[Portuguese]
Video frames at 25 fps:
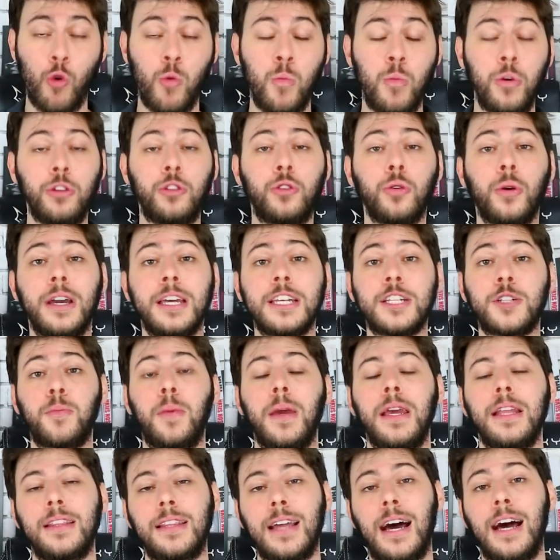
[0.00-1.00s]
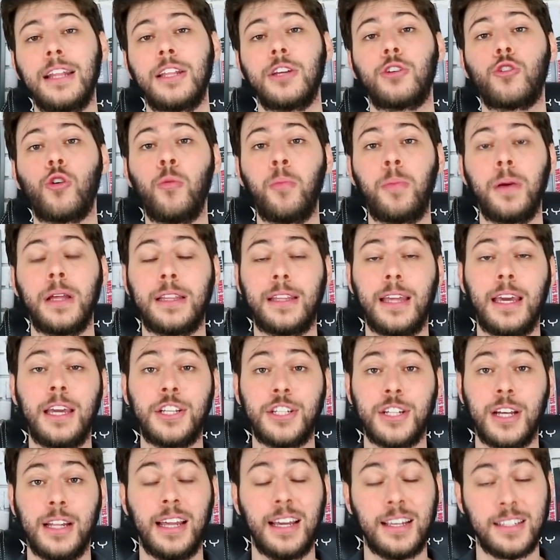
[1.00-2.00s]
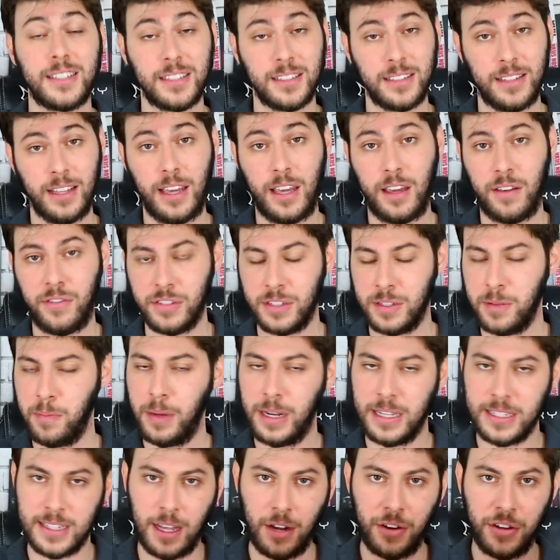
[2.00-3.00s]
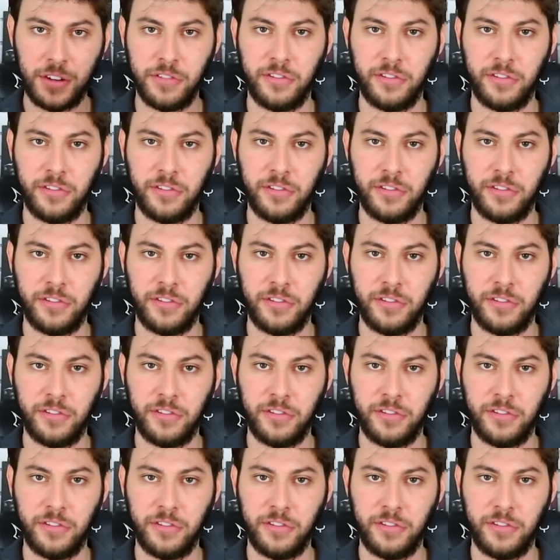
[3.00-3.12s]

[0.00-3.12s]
O muito muito respeitado e competente Alex Davis, empresário